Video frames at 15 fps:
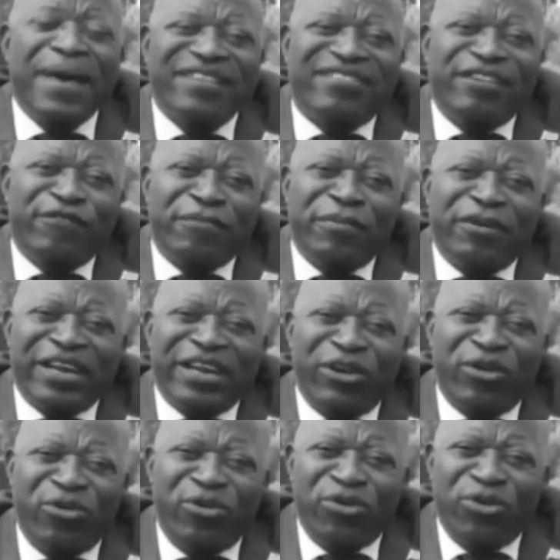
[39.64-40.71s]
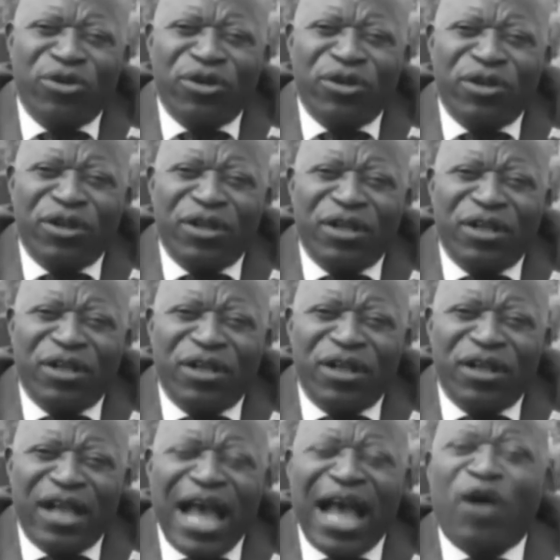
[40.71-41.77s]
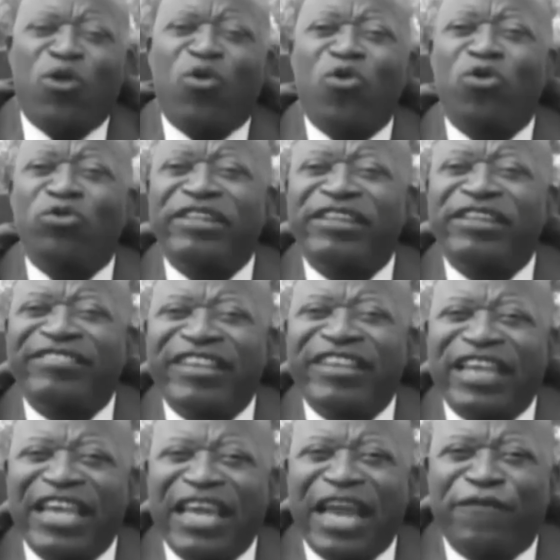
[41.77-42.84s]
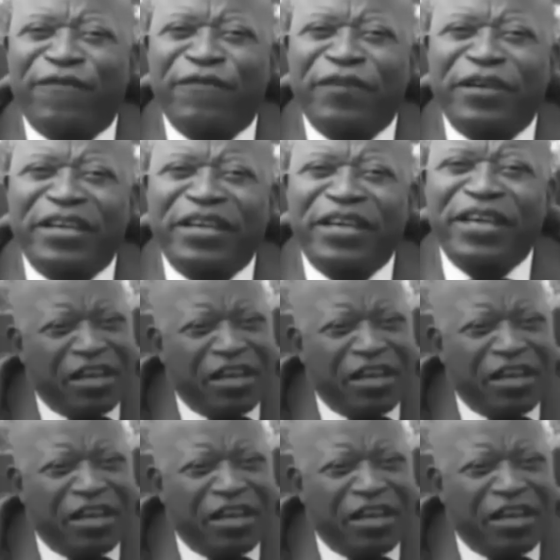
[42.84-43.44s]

ou le goût de l'argent prend le pouvoir